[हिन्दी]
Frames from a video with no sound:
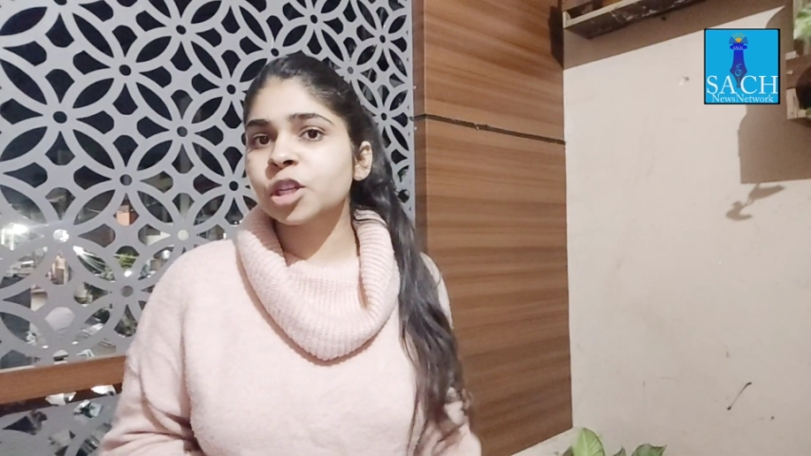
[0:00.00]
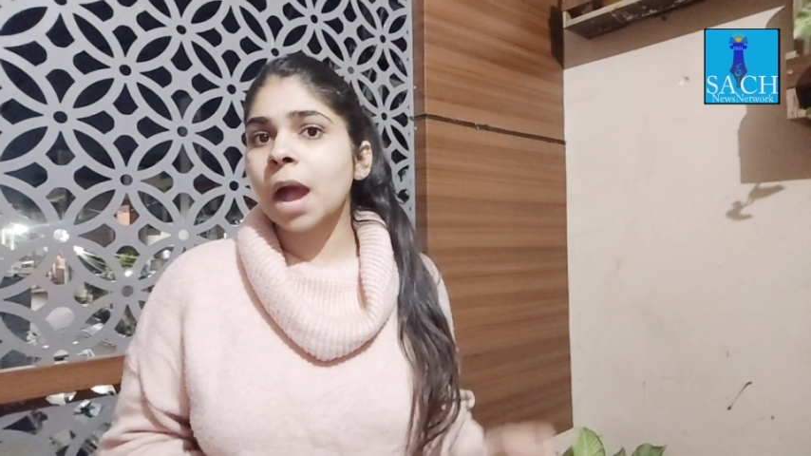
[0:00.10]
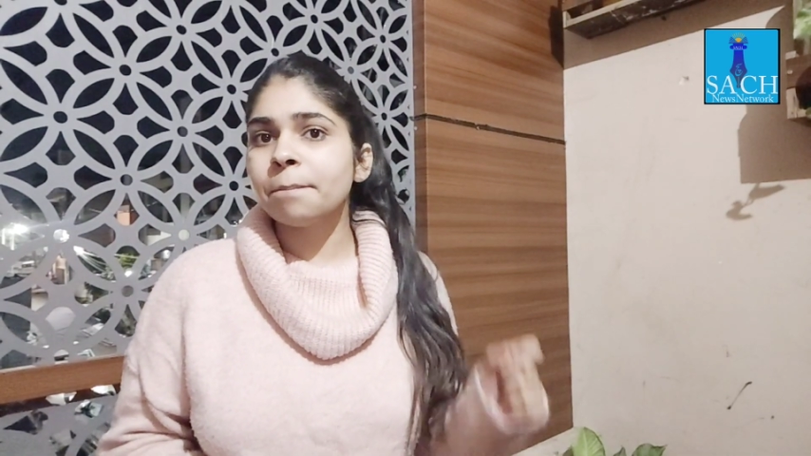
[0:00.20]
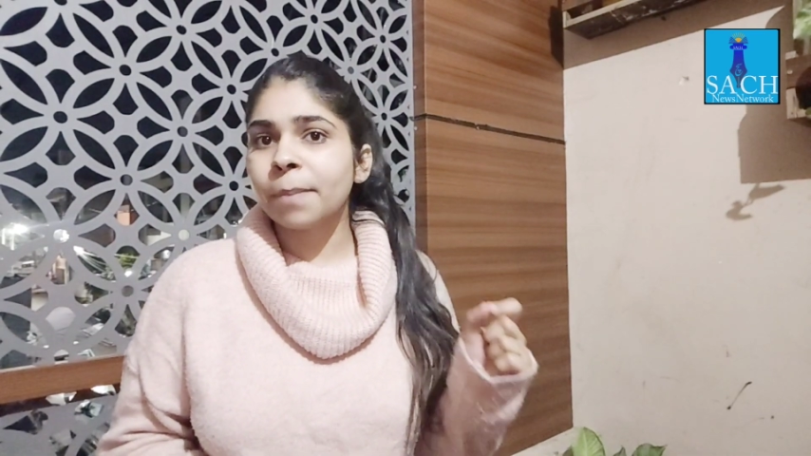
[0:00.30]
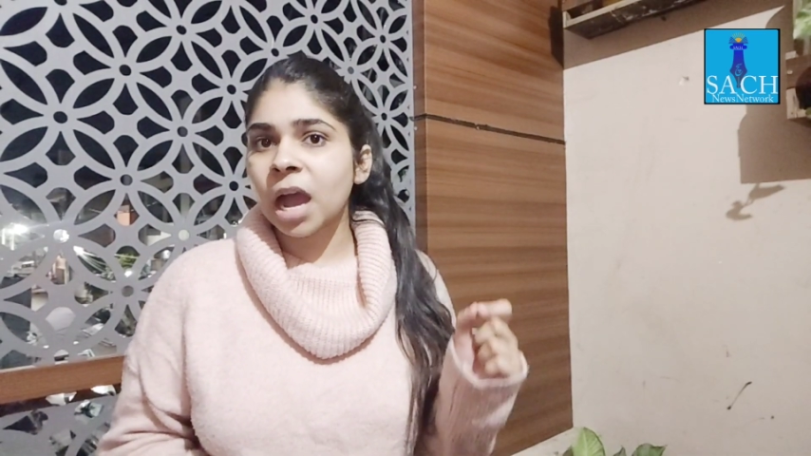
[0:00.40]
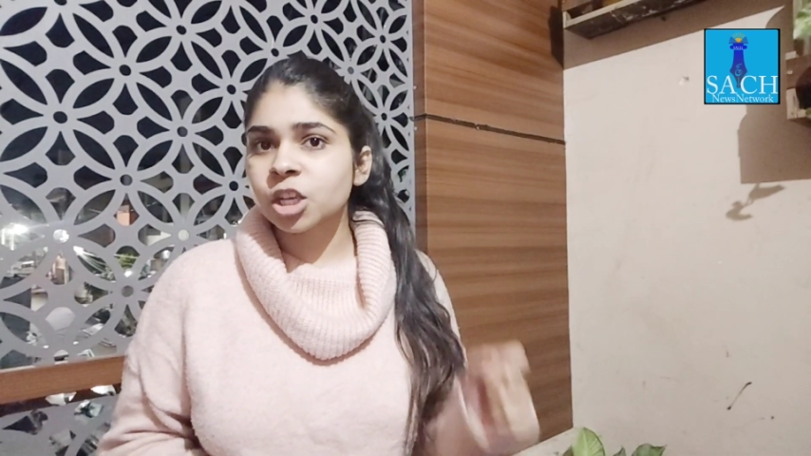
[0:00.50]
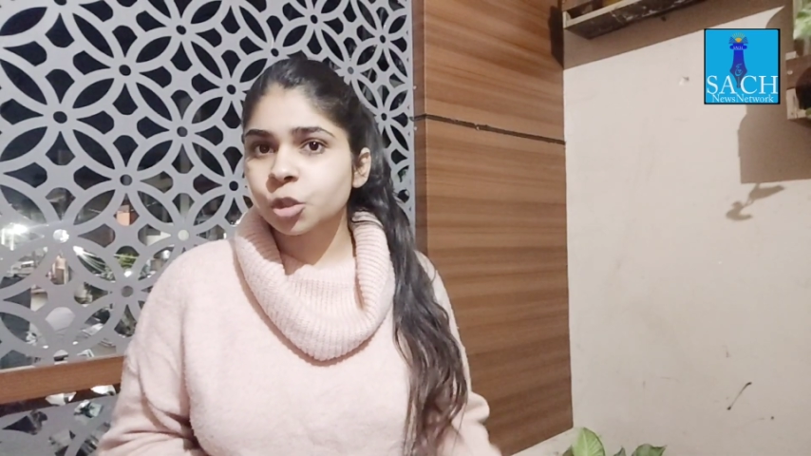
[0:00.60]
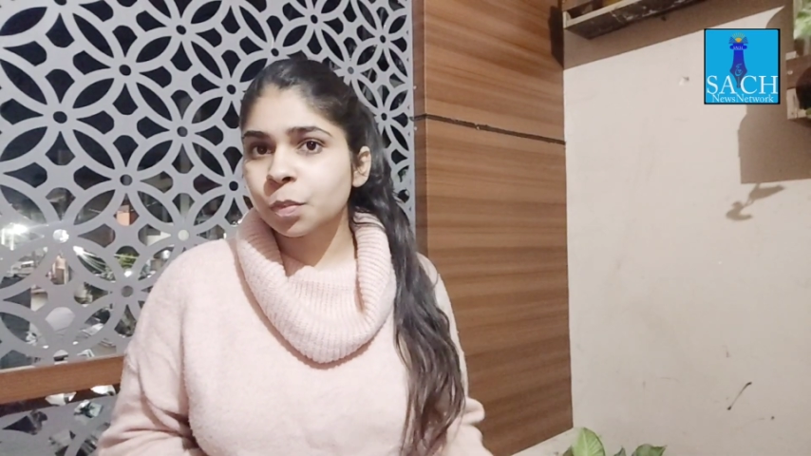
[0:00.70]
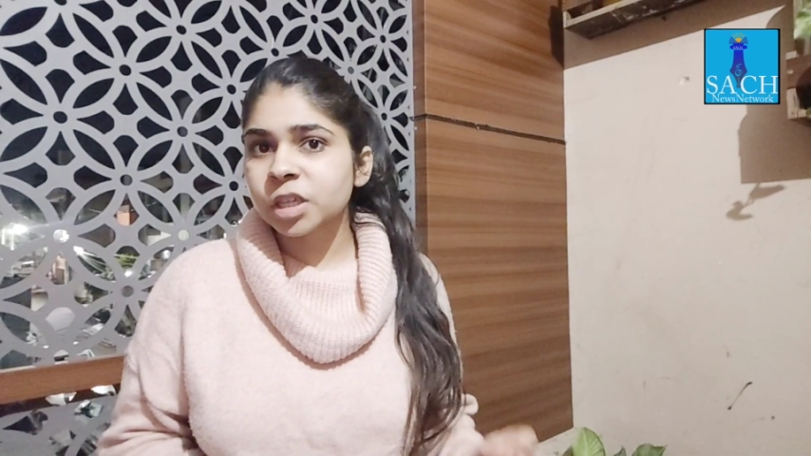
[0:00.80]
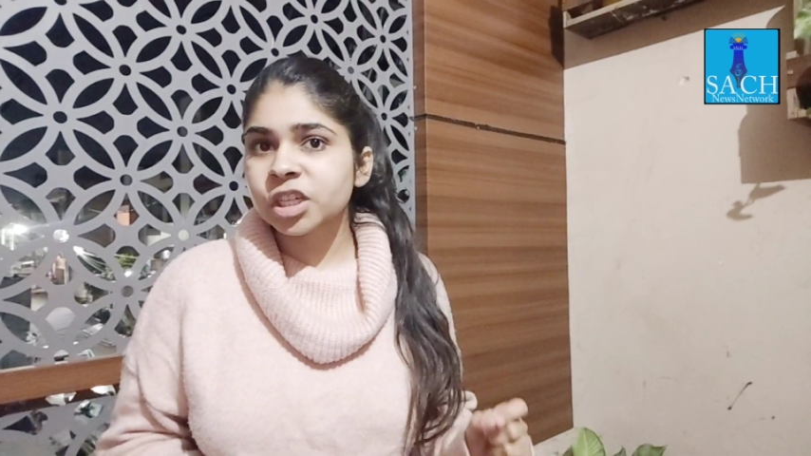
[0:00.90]
शाम
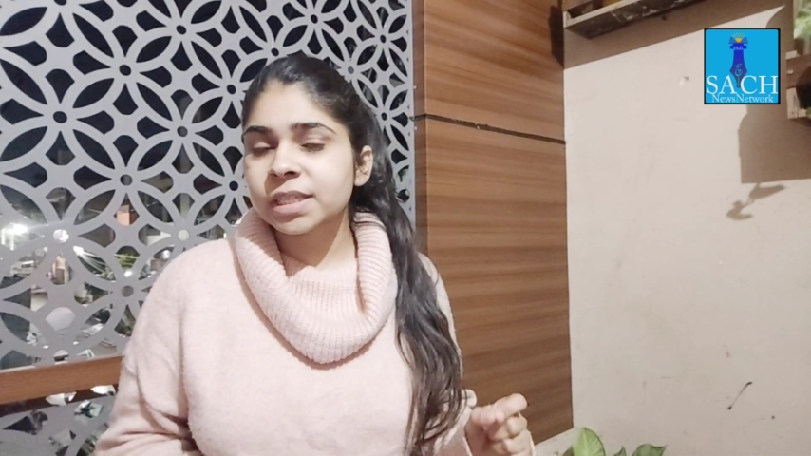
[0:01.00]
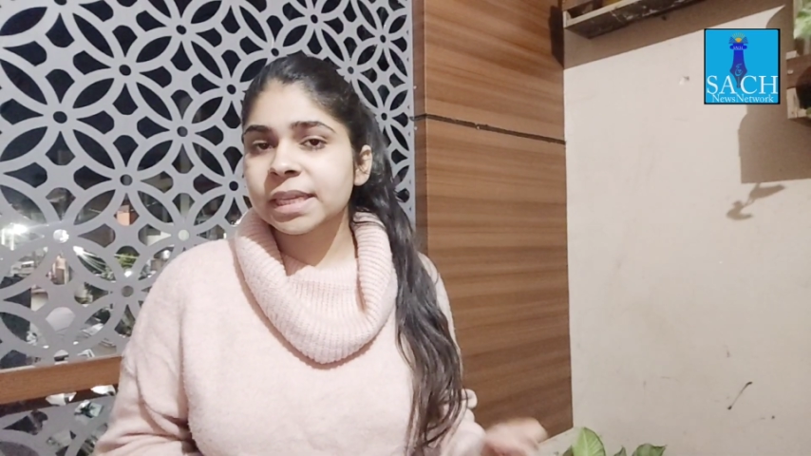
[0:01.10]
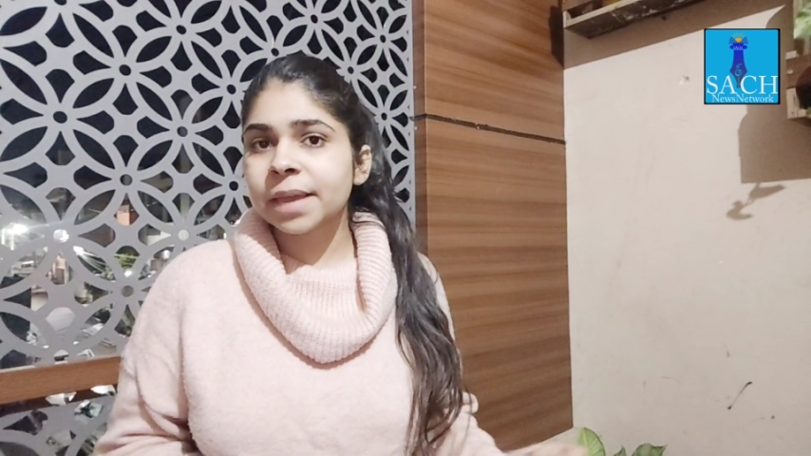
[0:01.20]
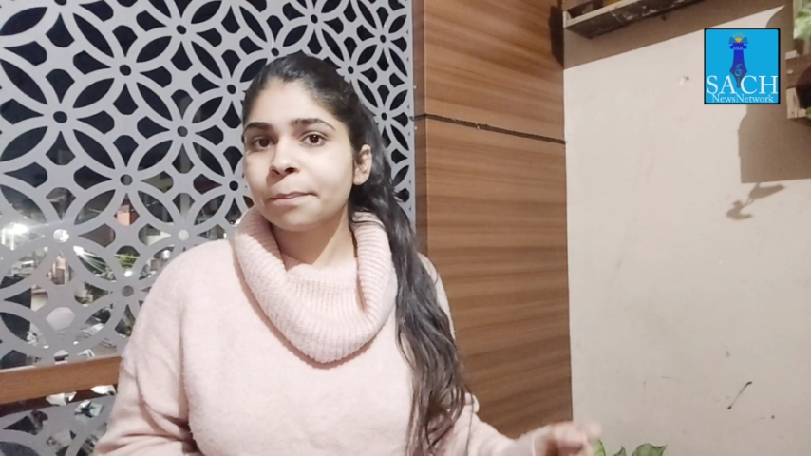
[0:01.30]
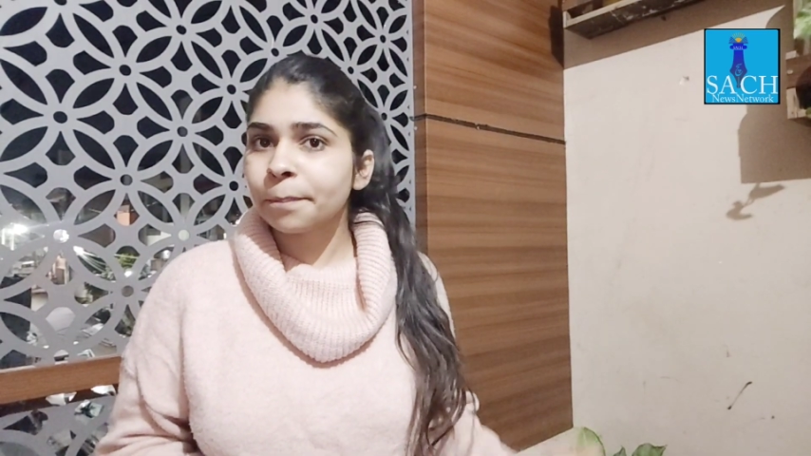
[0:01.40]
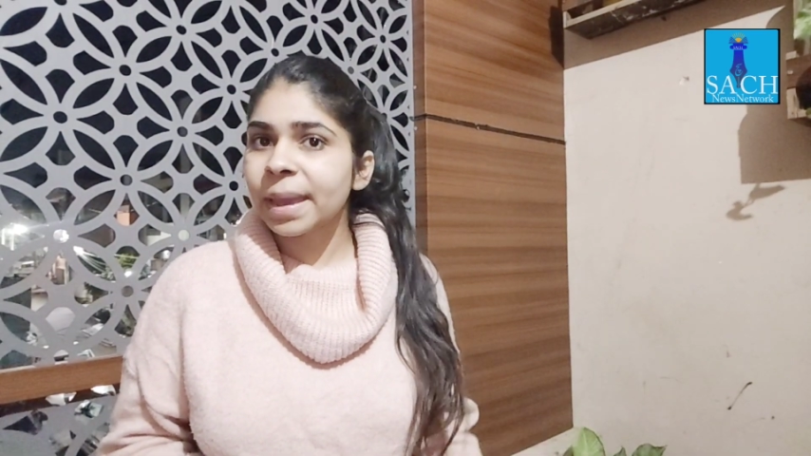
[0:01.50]
पाँच बजे से